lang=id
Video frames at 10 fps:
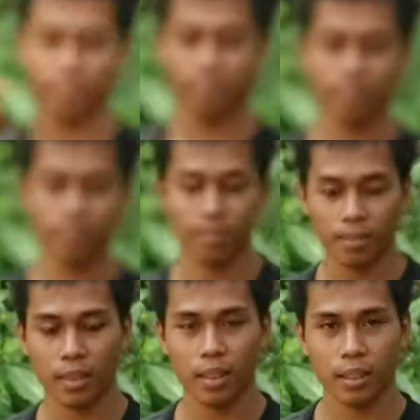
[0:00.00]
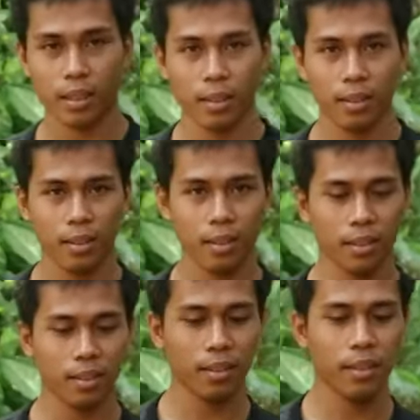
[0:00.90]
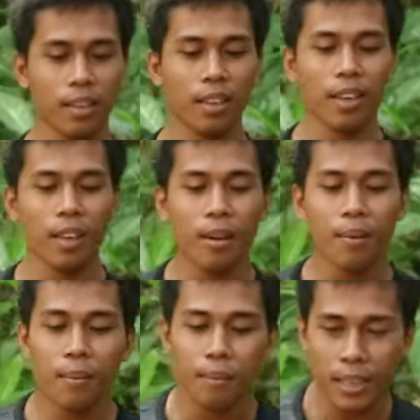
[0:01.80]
stoknya masih ada, Mas. Ada nggak, Mas?